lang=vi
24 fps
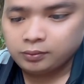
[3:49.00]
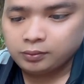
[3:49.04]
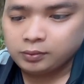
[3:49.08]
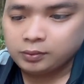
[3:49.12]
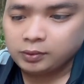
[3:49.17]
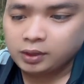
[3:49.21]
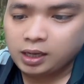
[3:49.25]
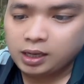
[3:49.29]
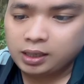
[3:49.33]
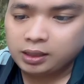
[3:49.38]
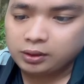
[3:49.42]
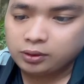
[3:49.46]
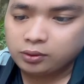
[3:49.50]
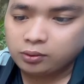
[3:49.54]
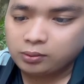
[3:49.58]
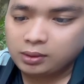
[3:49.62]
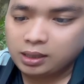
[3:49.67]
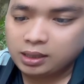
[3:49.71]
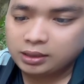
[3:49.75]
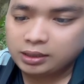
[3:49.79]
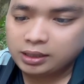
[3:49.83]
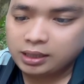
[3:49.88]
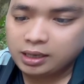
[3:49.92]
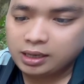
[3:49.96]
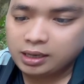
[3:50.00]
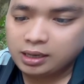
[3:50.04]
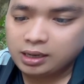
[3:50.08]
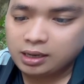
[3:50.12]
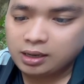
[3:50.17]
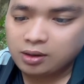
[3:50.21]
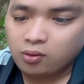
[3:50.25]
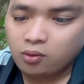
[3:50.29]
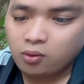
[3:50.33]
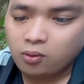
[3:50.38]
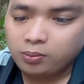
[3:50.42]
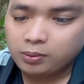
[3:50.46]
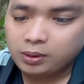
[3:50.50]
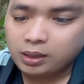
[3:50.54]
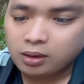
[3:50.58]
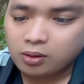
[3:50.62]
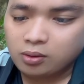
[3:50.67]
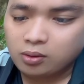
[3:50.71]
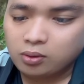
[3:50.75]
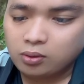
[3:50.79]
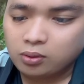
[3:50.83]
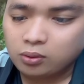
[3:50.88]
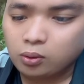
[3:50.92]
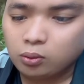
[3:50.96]
đây chúng ta sẽ úp
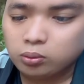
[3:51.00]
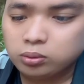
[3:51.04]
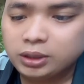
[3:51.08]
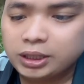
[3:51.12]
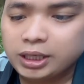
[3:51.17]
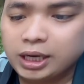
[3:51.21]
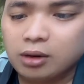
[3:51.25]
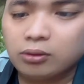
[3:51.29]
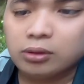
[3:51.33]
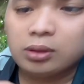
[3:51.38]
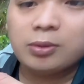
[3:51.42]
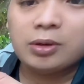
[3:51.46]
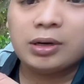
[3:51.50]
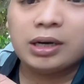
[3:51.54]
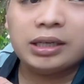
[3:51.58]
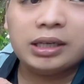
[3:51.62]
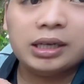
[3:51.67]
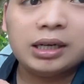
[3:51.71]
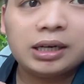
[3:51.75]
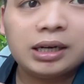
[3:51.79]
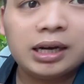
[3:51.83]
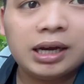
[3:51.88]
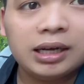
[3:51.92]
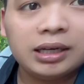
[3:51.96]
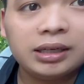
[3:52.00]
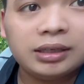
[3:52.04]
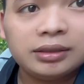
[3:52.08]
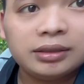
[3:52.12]
theo đúng chiều cho mọi người nhé đây